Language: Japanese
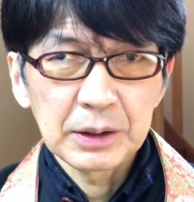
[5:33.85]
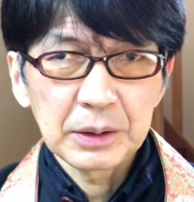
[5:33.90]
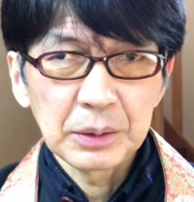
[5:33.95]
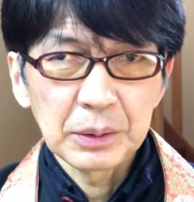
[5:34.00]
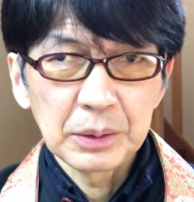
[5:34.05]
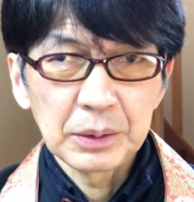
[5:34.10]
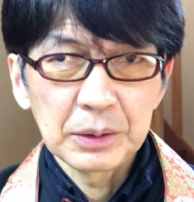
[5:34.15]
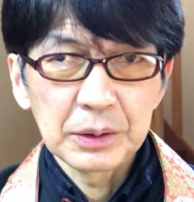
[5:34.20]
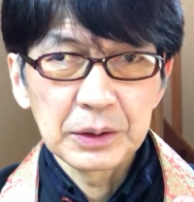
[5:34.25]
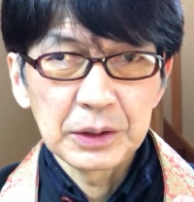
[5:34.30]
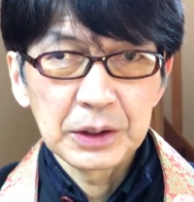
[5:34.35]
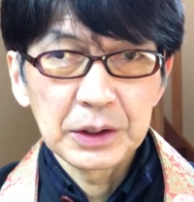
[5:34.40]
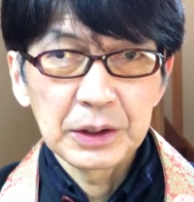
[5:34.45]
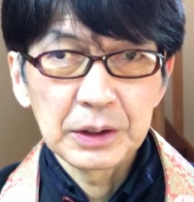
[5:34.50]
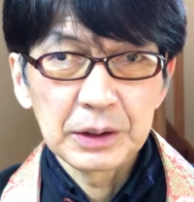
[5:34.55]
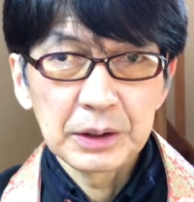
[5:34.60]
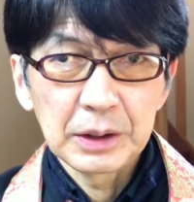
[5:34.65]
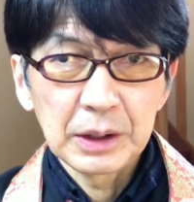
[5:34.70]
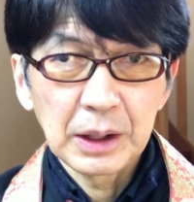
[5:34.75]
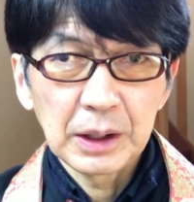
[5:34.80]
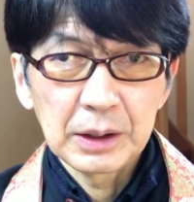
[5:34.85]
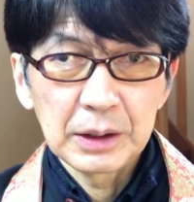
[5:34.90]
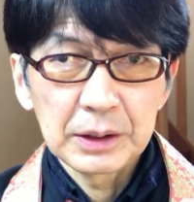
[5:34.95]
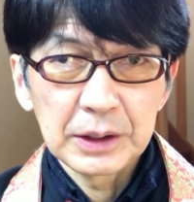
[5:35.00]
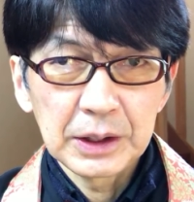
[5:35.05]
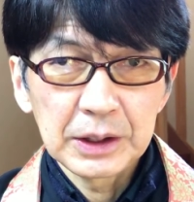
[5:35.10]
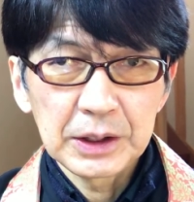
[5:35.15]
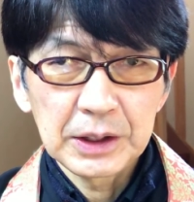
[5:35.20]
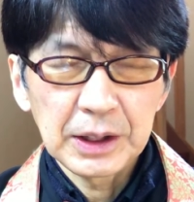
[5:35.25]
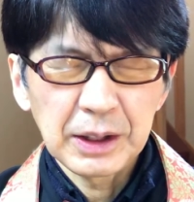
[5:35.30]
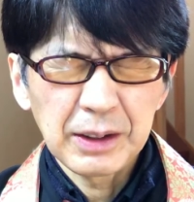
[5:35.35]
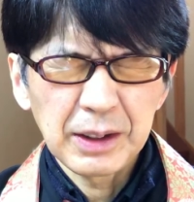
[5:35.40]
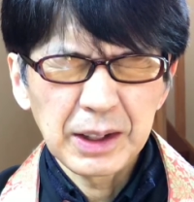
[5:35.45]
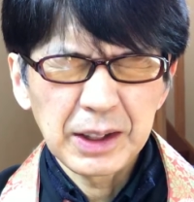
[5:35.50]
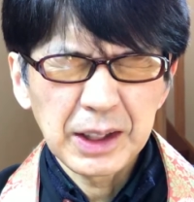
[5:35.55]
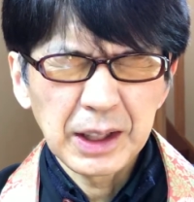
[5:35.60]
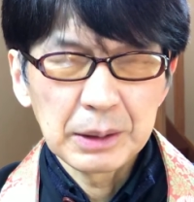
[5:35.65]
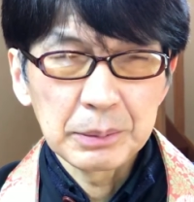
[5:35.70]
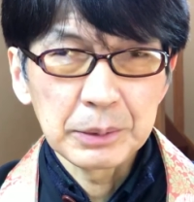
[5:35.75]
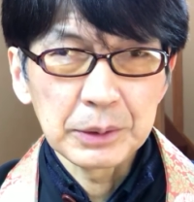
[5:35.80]
こう
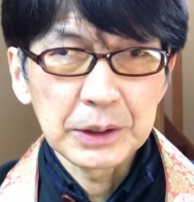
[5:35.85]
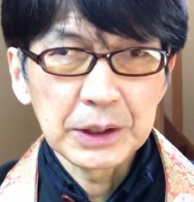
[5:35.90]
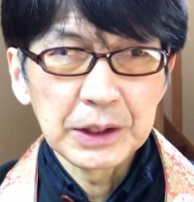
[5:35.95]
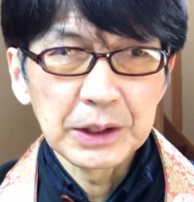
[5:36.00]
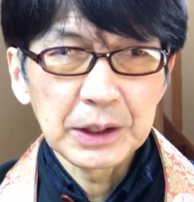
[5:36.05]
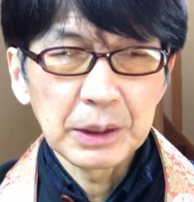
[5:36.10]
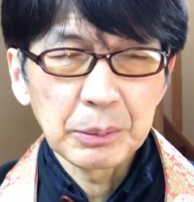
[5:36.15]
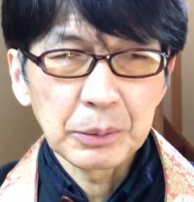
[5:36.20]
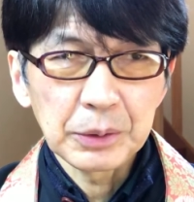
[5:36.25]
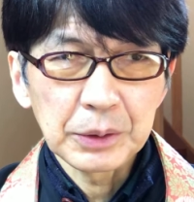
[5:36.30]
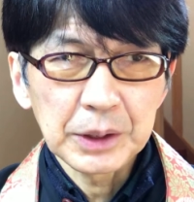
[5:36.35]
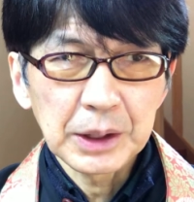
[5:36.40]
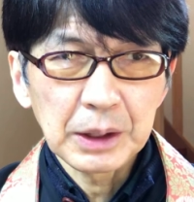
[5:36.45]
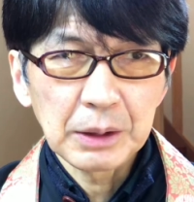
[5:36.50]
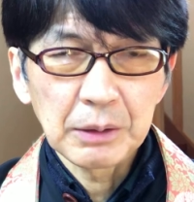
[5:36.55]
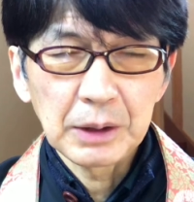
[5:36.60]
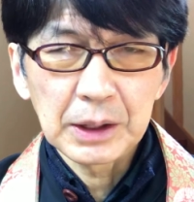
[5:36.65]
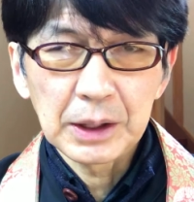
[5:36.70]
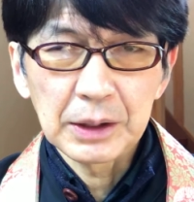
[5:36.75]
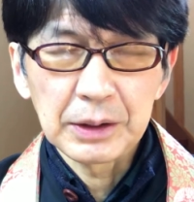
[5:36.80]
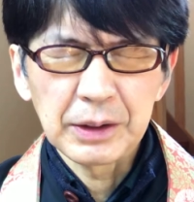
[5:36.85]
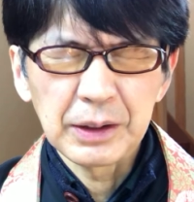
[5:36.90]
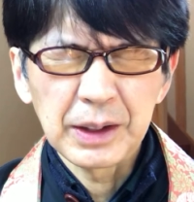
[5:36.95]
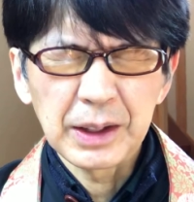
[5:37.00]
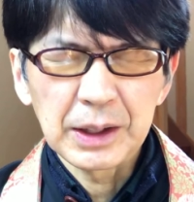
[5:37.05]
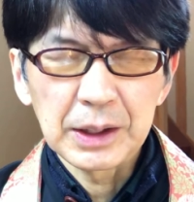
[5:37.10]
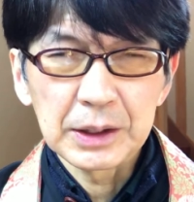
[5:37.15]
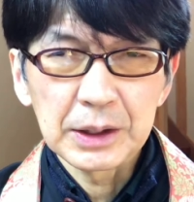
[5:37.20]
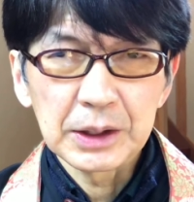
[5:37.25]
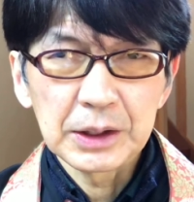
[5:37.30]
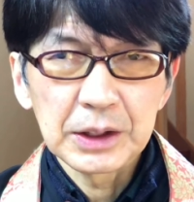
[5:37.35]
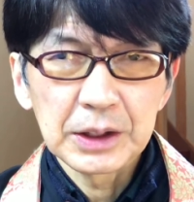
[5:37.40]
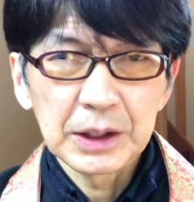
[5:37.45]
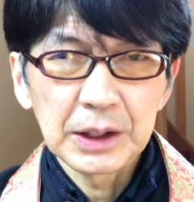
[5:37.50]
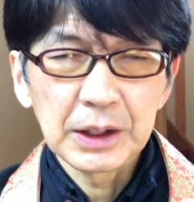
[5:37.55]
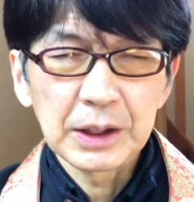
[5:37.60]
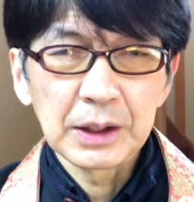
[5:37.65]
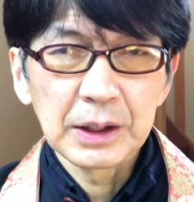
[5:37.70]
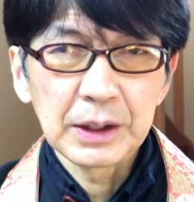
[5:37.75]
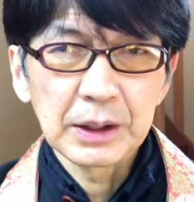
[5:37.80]
デジタルアーカイブ聞いてもろたら分かるような形
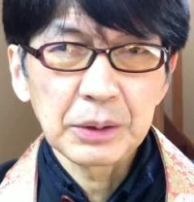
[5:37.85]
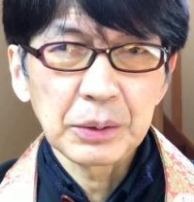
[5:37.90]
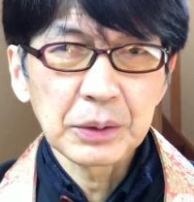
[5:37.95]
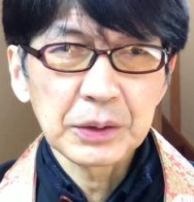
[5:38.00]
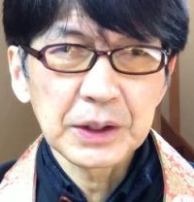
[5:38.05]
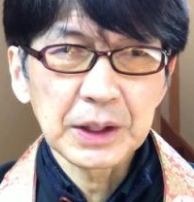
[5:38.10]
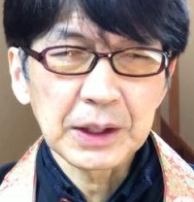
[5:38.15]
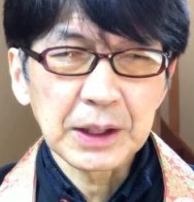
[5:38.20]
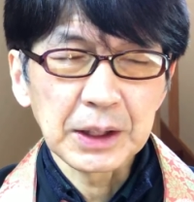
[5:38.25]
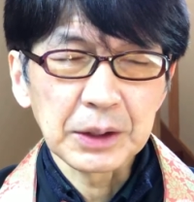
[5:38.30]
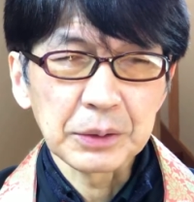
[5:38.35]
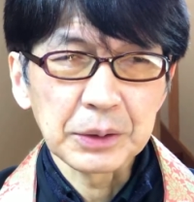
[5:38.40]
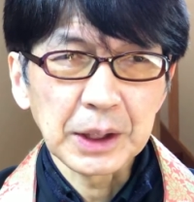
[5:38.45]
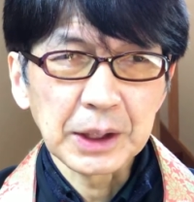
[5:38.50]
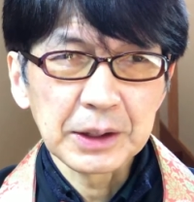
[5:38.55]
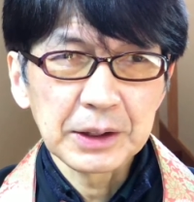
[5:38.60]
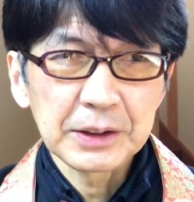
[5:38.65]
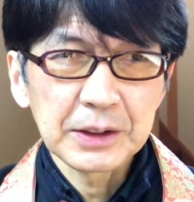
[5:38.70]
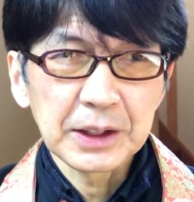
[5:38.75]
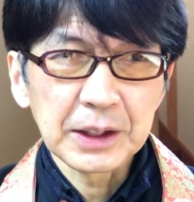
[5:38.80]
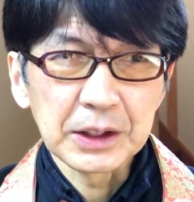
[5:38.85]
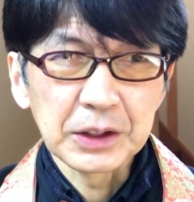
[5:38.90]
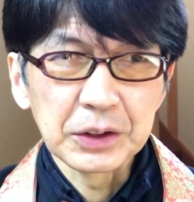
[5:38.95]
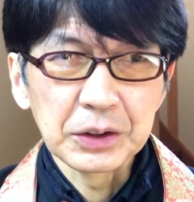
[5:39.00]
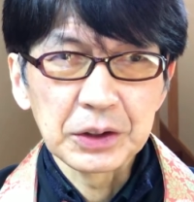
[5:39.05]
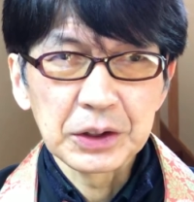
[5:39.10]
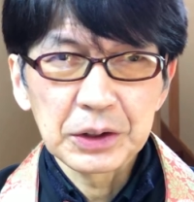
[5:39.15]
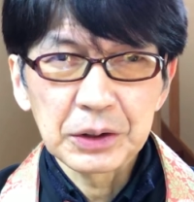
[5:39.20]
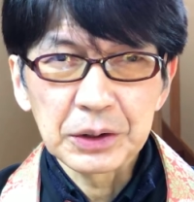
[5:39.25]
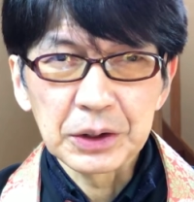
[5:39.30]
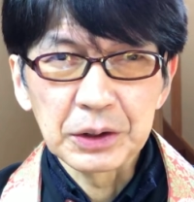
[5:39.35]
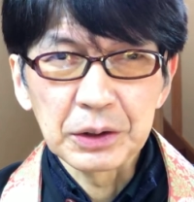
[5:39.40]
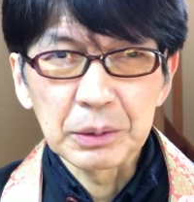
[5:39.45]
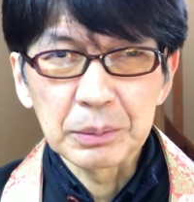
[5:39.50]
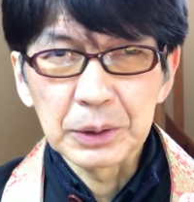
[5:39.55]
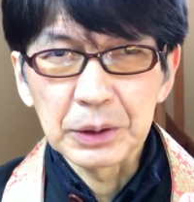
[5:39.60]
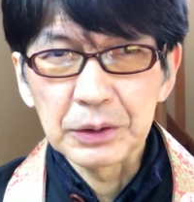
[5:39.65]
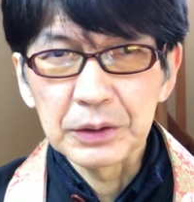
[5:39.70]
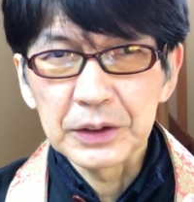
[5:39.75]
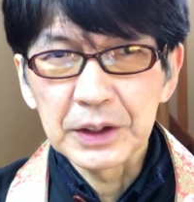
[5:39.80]
で小坂の種さんいう人に呼
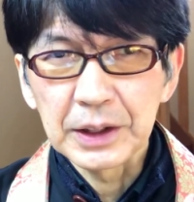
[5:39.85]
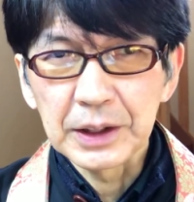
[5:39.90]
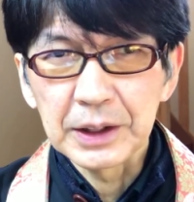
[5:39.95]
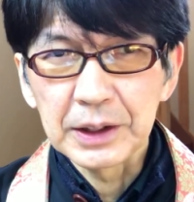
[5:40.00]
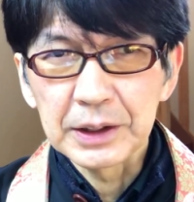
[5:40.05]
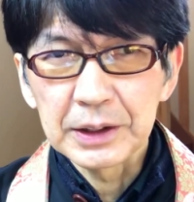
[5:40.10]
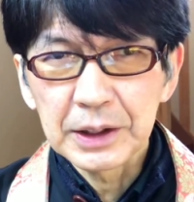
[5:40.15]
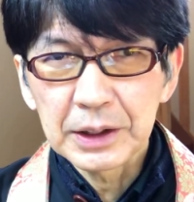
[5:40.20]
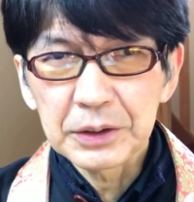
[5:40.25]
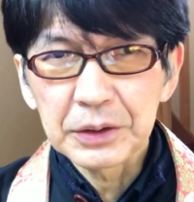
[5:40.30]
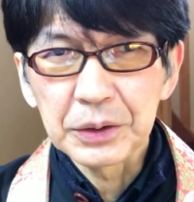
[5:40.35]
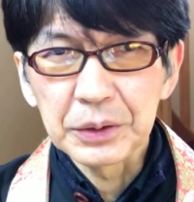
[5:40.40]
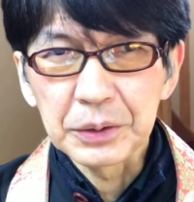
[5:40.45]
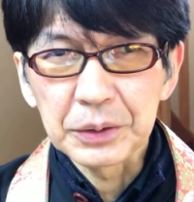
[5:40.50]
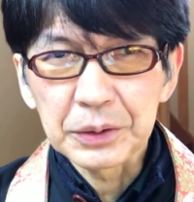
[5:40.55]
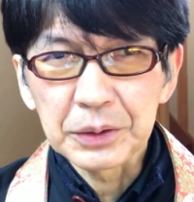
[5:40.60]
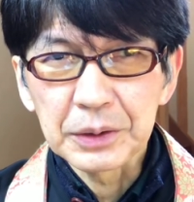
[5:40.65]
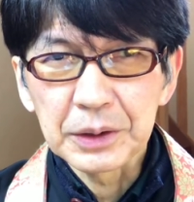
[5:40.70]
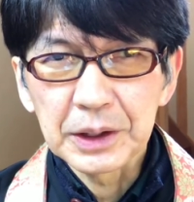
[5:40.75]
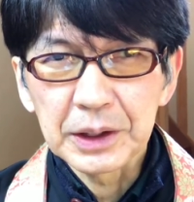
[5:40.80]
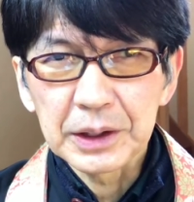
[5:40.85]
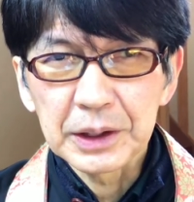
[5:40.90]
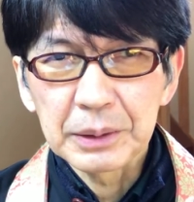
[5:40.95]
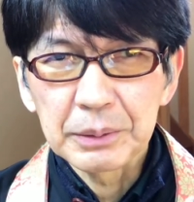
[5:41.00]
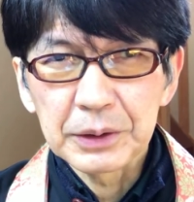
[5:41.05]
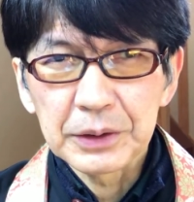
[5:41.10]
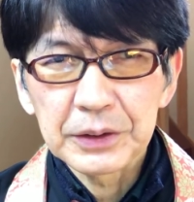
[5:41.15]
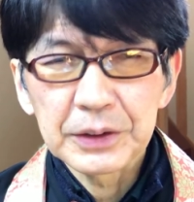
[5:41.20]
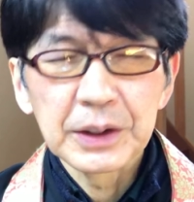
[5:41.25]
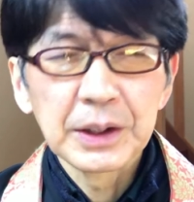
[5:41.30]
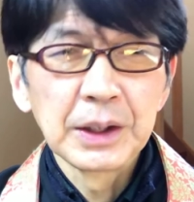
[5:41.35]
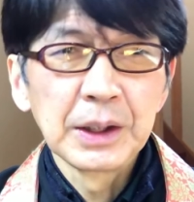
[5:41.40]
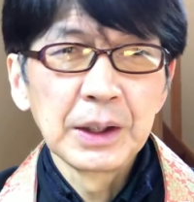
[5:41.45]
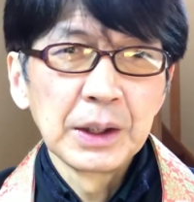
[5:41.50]
び寄せられたということになってます。